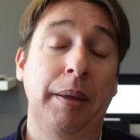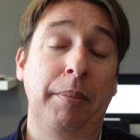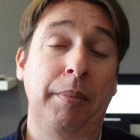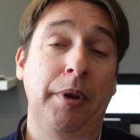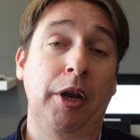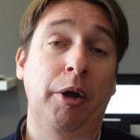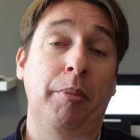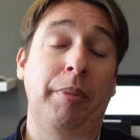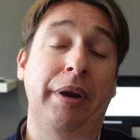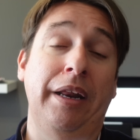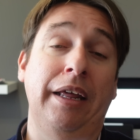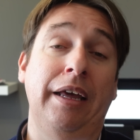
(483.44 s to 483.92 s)
Mi
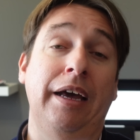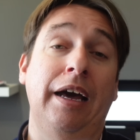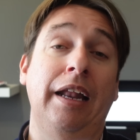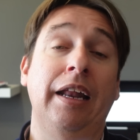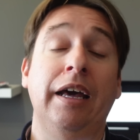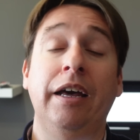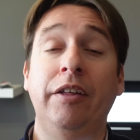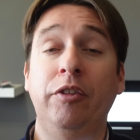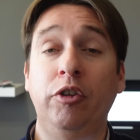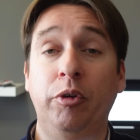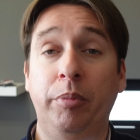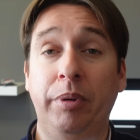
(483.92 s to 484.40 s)
nombre,
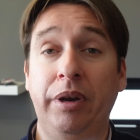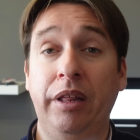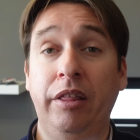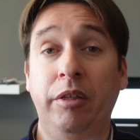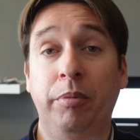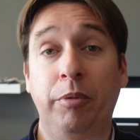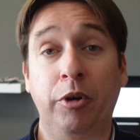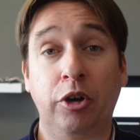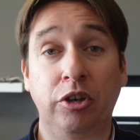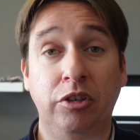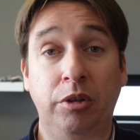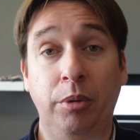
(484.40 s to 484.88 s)
Alejandro Pérez,
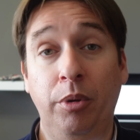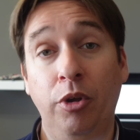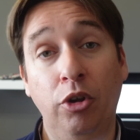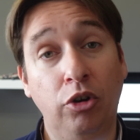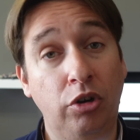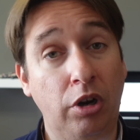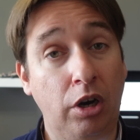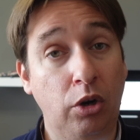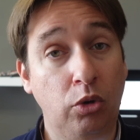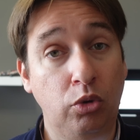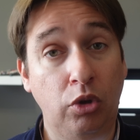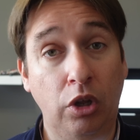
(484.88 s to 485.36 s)
espero que este vídeo os
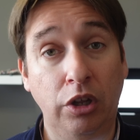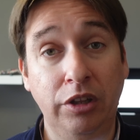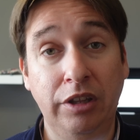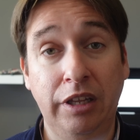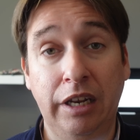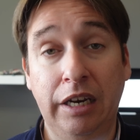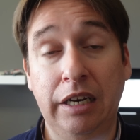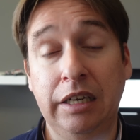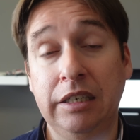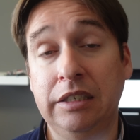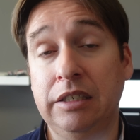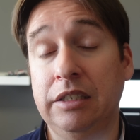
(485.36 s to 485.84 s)
haya resultado de
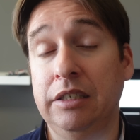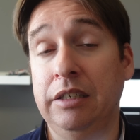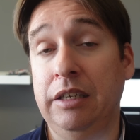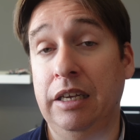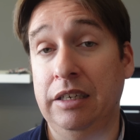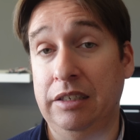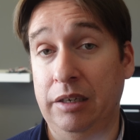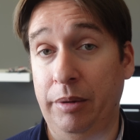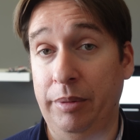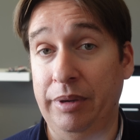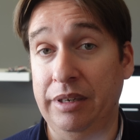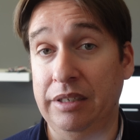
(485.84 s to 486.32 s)
interés, ya
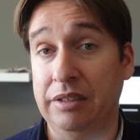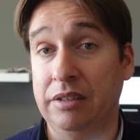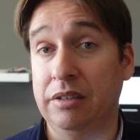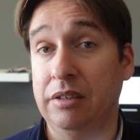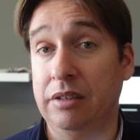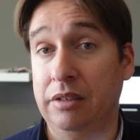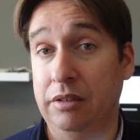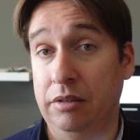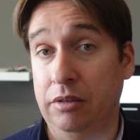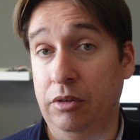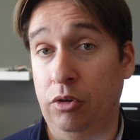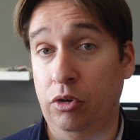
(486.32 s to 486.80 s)
sabéis,
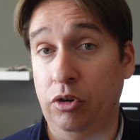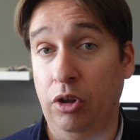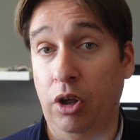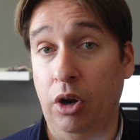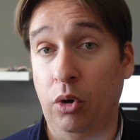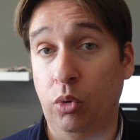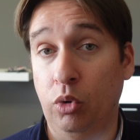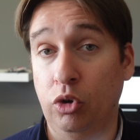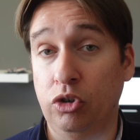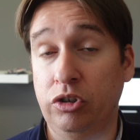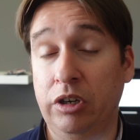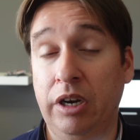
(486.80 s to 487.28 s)
os dejo
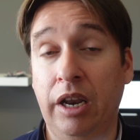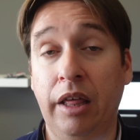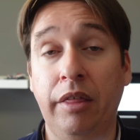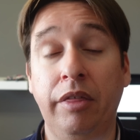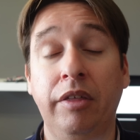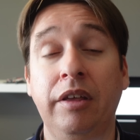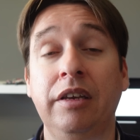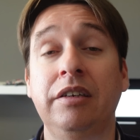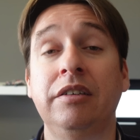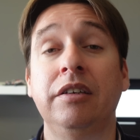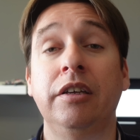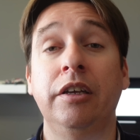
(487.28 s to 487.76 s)
algunos
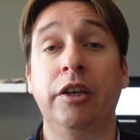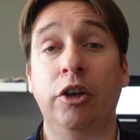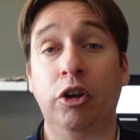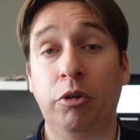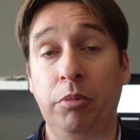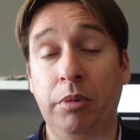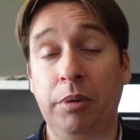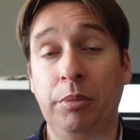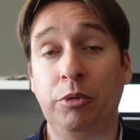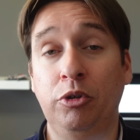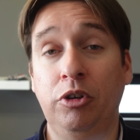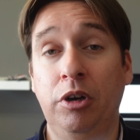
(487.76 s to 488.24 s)
enlaces y nos
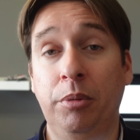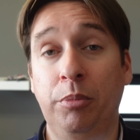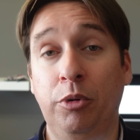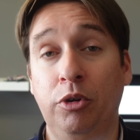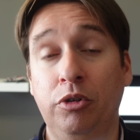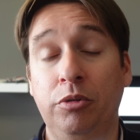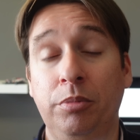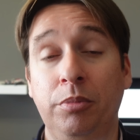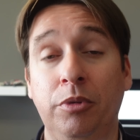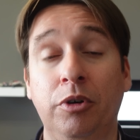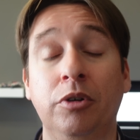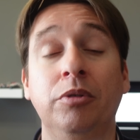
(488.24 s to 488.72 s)
vemos en el
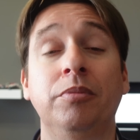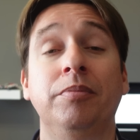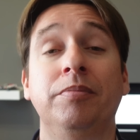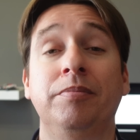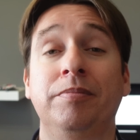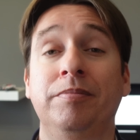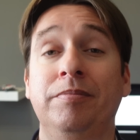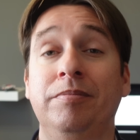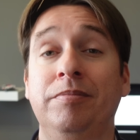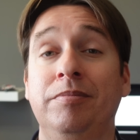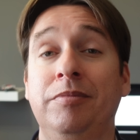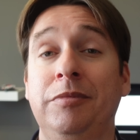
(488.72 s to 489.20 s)
próximo.
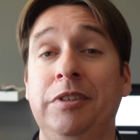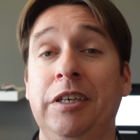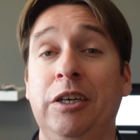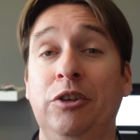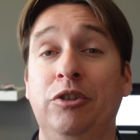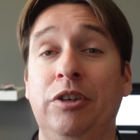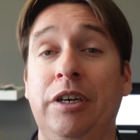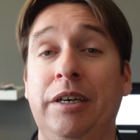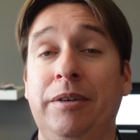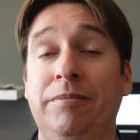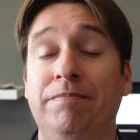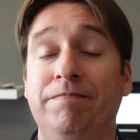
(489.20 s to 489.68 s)
Chao,
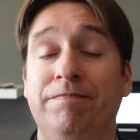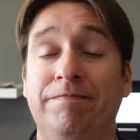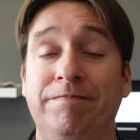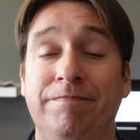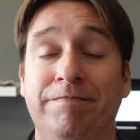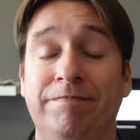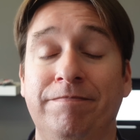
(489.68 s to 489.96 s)
chao.